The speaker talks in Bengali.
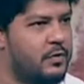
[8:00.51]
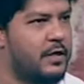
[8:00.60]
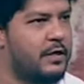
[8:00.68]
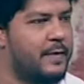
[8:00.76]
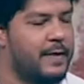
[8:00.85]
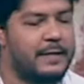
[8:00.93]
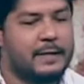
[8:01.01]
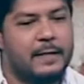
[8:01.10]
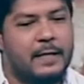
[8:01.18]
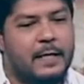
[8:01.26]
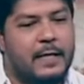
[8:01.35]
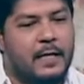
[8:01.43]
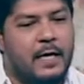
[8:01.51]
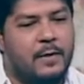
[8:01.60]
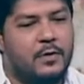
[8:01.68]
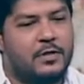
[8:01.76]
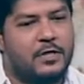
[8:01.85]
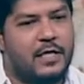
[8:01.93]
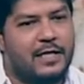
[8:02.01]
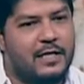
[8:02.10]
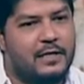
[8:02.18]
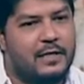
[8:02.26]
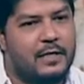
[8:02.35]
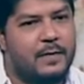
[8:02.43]
দেখতে পাচ্ছে এবং সেই
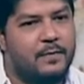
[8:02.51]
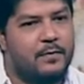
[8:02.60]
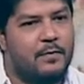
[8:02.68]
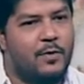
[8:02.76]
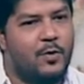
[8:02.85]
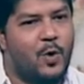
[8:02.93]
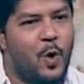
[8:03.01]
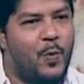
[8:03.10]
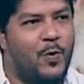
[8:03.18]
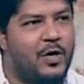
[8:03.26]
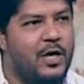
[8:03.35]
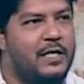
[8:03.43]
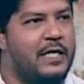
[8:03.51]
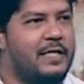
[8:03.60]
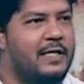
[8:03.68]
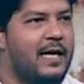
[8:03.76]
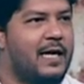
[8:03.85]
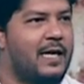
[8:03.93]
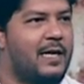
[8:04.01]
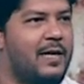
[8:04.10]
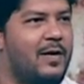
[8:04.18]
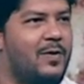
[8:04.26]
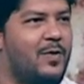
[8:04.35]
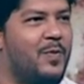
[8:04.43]
ক্ষেত্রে গল্পটা ঠিকঠাক
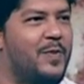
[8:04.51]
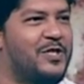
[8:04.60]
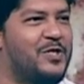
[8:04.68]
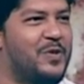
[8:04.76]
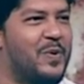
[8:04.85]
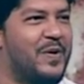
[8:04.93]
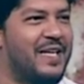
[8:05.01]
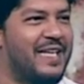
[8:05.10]
খুব বেশি জরুরি